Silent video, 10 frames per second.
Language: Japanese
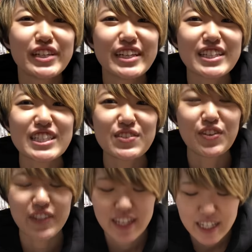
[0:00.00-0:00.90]
え質
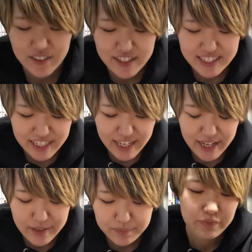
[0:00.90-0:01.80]
問をいただきまし
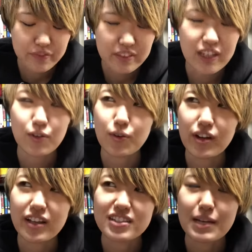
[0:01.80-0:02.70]
て結構こ
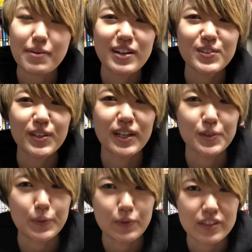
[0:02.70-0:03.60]
れ喋れそうだな
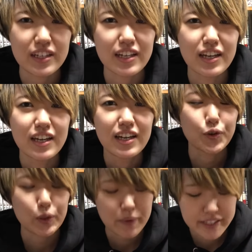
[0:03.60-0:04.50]
と思って
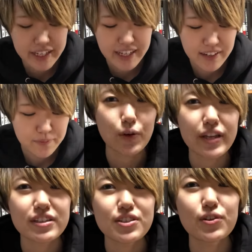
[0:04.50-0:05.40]
言葉でお
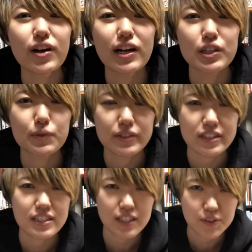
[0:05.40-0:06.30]
返事しようかなって思った
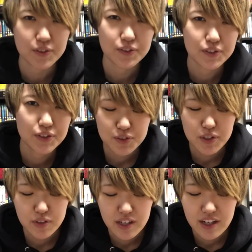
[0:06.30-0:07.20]
んですけどこ
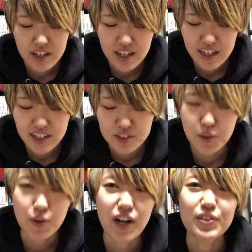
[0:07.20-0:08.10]
れは
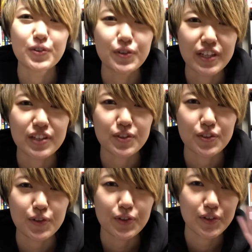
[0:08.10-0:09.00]
動画の方でとい
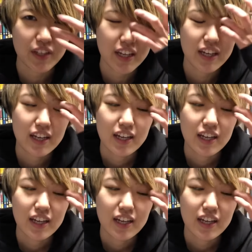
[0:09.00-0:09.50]
うことで